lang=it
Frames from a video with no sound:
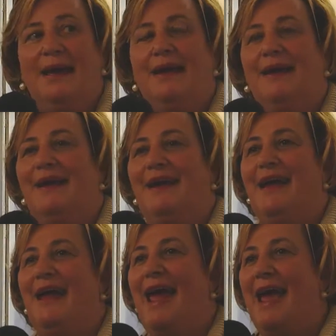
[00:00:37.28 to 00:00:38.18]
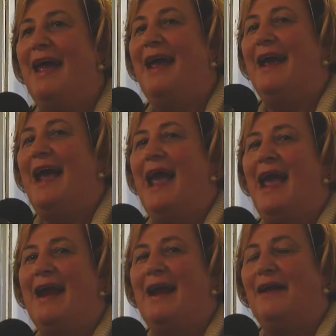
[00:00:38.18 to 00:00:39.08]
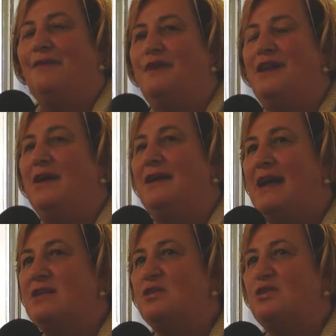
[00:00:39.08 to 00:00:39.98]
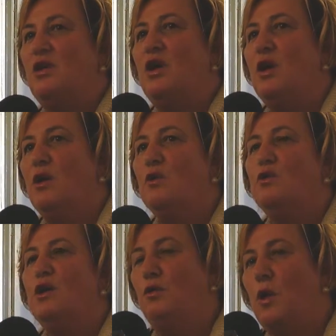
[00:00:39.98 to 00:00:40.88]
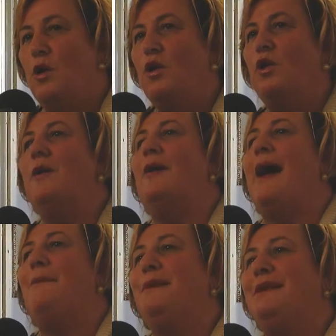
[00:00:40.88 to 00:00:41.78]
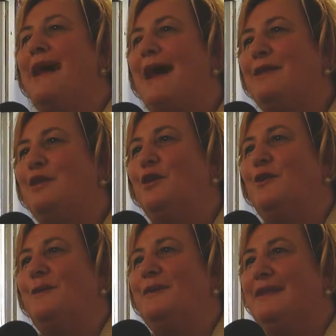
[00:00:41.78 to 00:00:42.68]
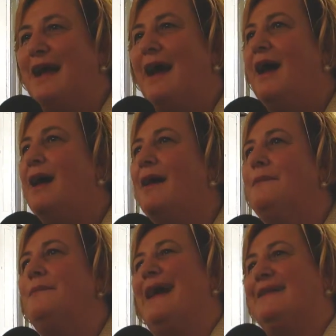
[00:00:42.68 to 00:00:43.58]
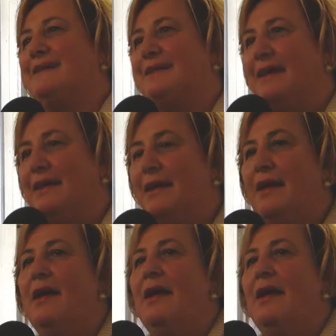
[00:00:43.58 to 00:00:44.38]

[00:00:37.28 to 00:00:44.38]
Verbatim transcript: eh, è, era fino adesso un luogo abitato da maschi.